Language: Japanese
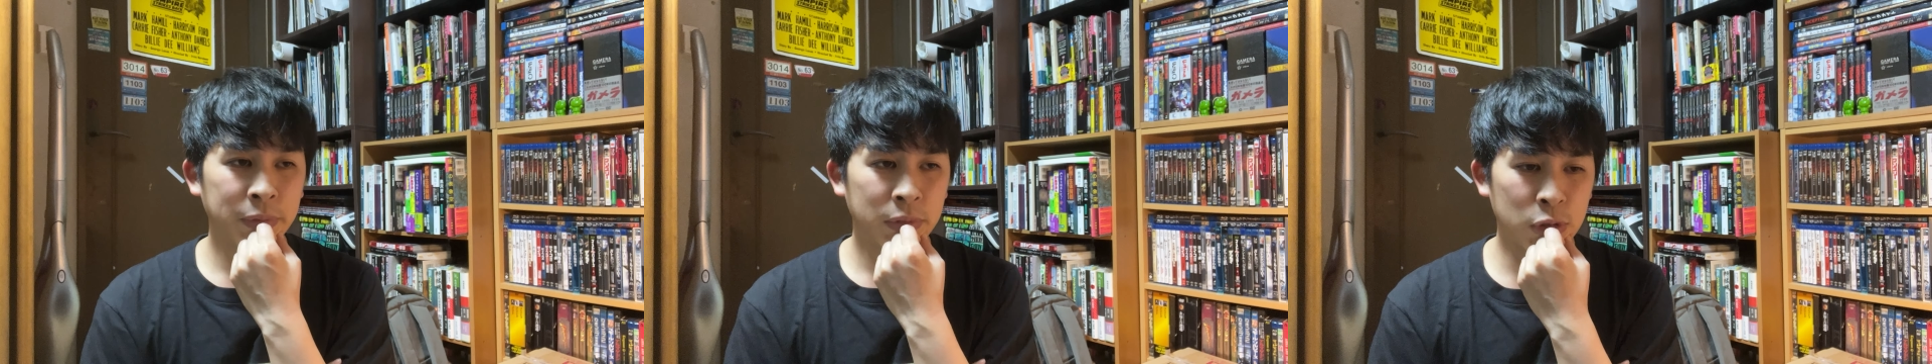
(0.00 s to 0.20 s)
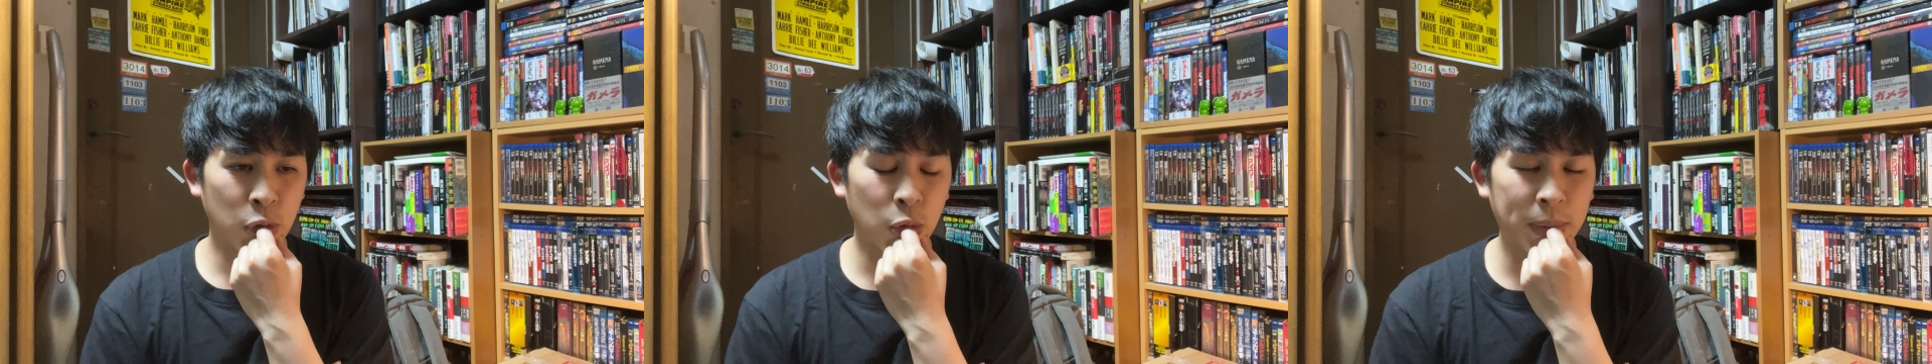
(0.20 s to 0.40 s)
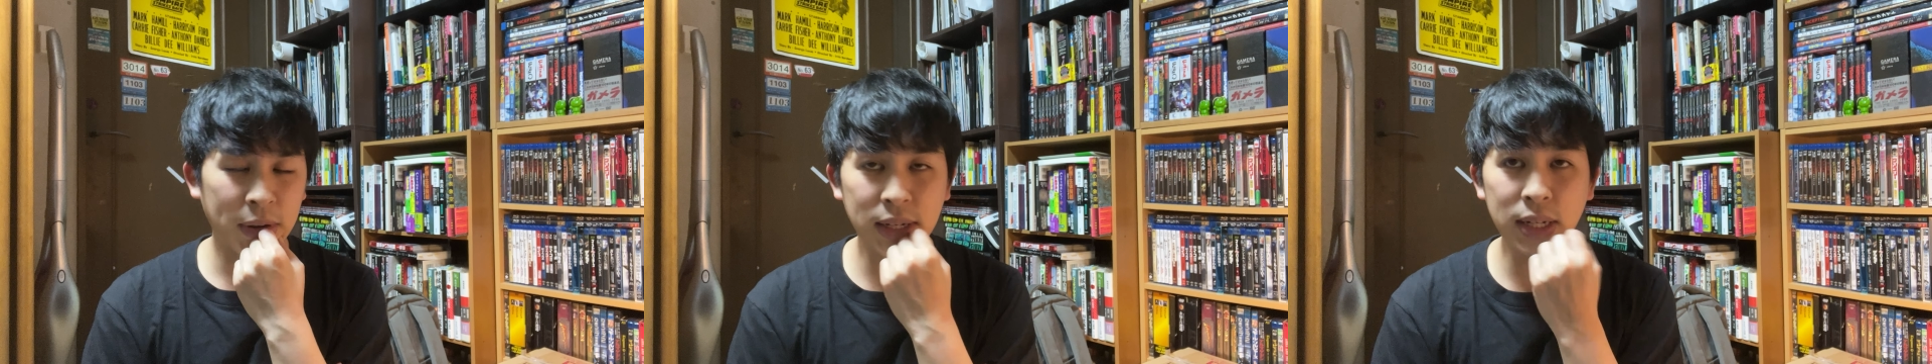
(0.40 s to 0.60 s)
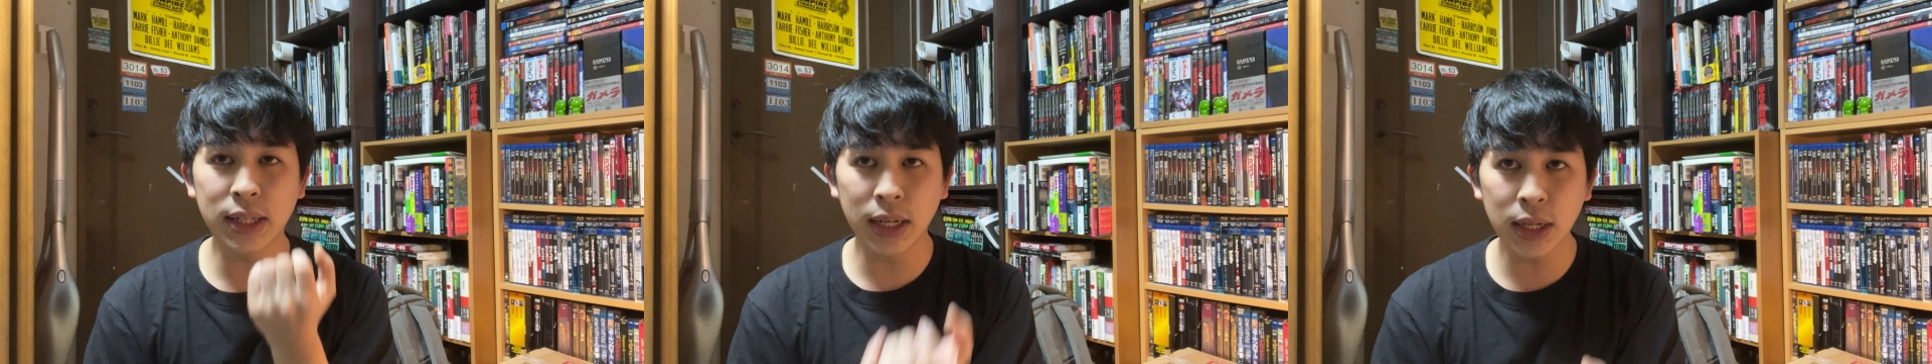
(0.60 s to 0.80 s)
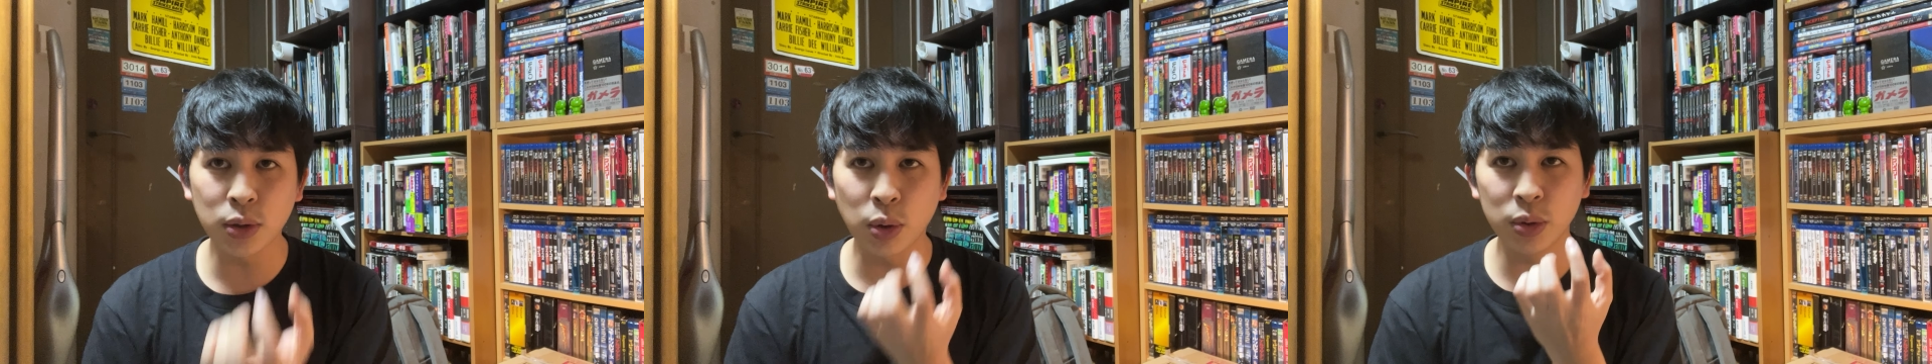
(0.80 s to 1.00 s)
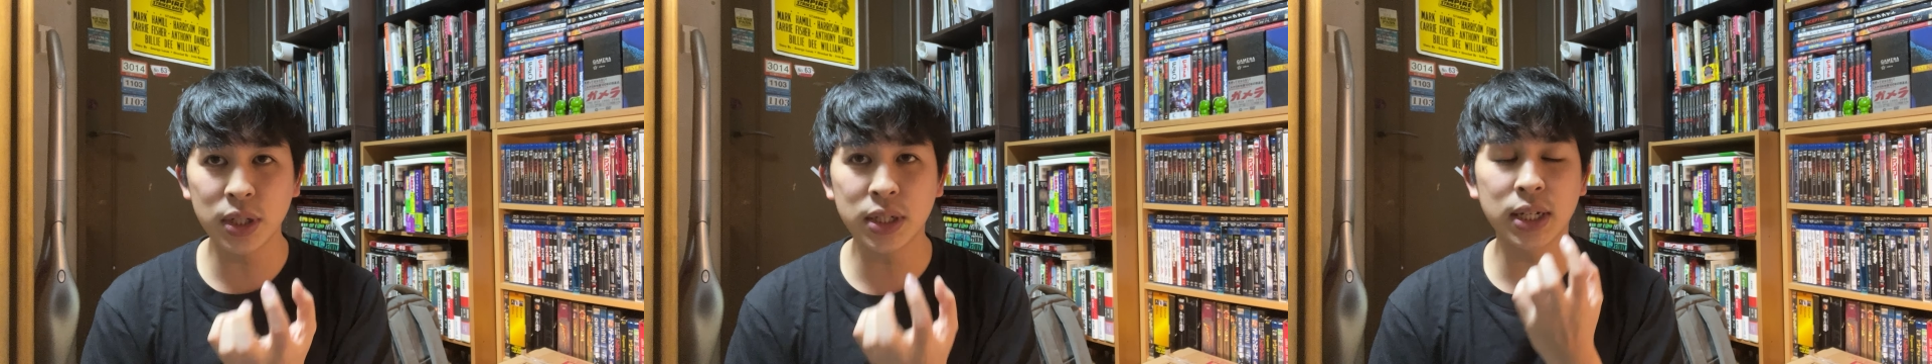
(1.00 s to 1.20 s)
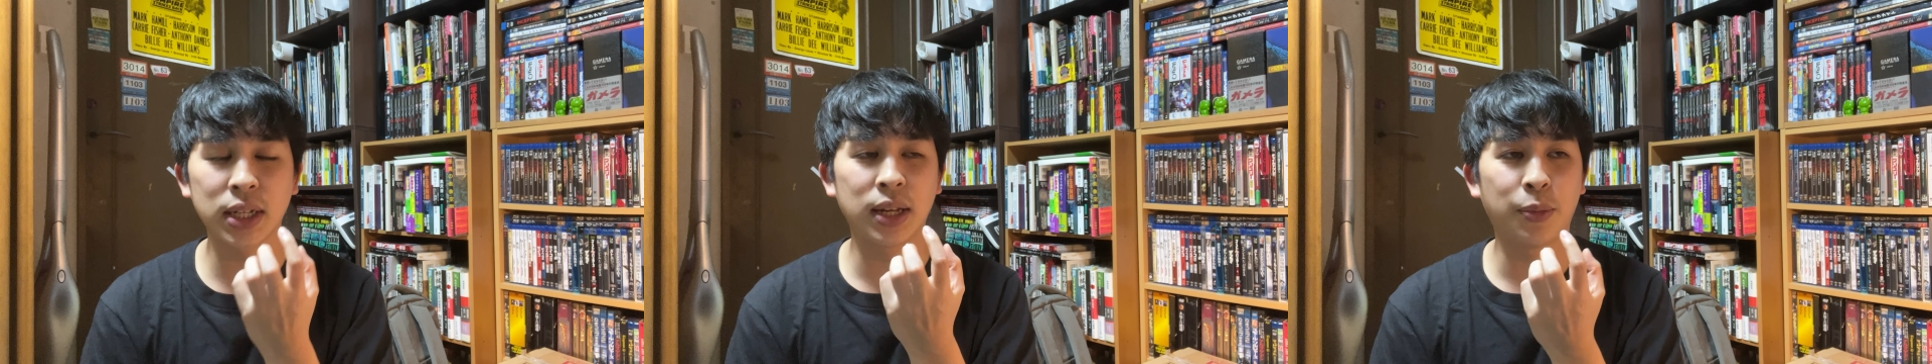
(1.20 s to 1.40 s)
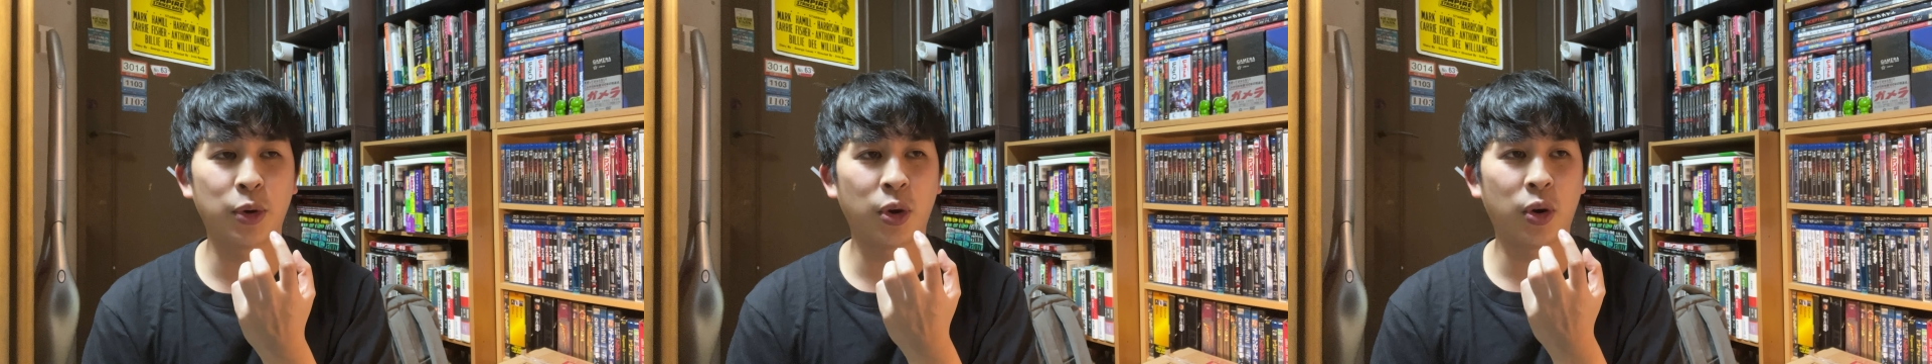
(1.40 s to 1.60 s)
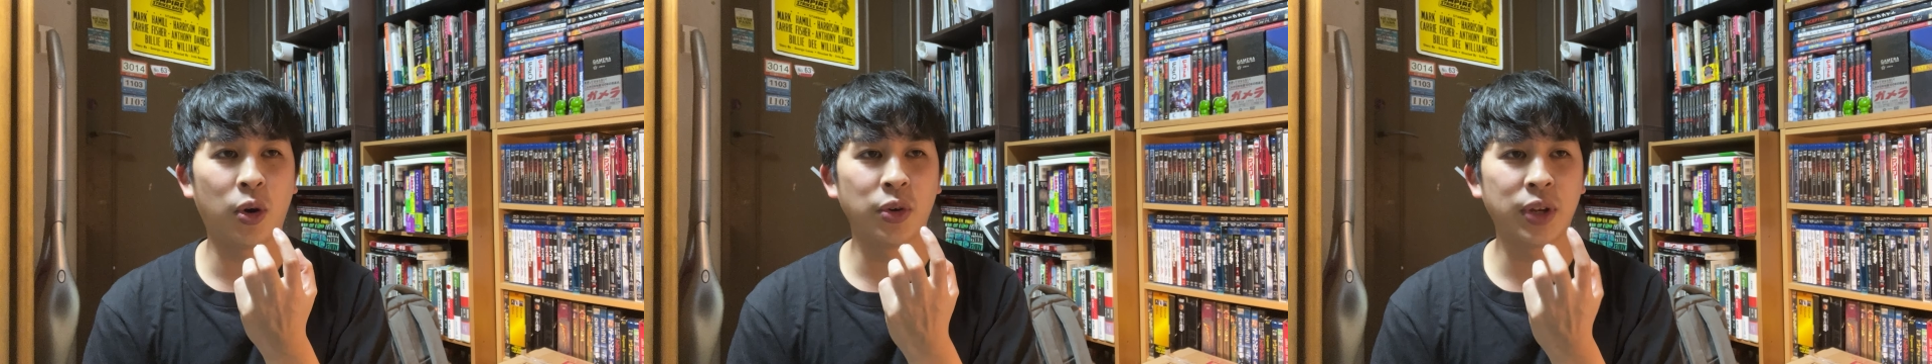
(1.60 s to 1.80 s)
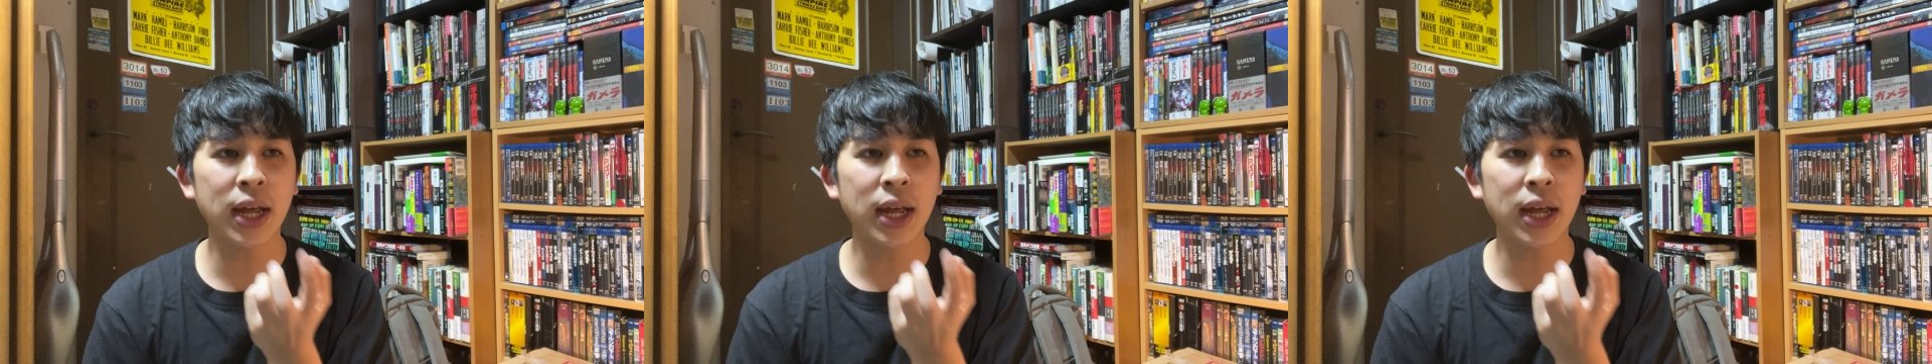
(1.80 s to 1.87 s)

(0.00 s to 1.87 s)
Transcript: その場にいたね、当事者でも